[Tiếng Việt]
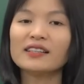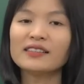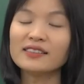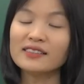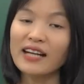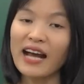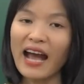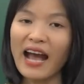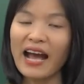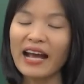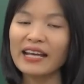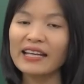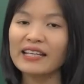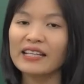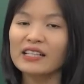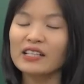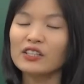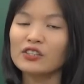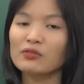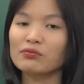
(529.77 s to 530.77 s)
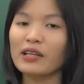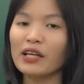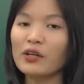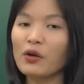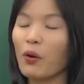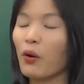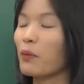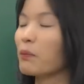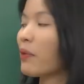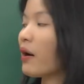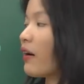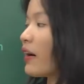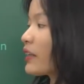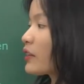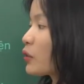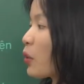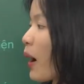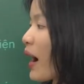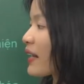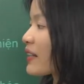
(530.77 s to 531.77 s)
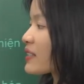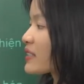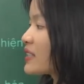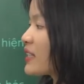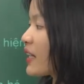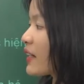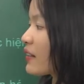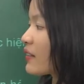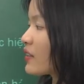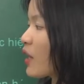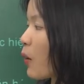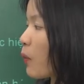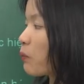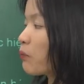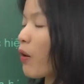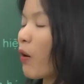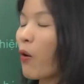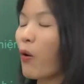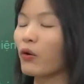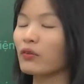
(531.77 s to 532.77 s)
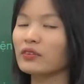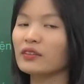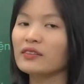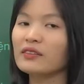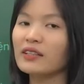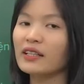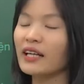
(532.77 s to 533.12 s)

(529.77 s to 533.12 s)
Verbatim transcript: thứ hai chúng ta đổi mới toàn diện đồng bộ từ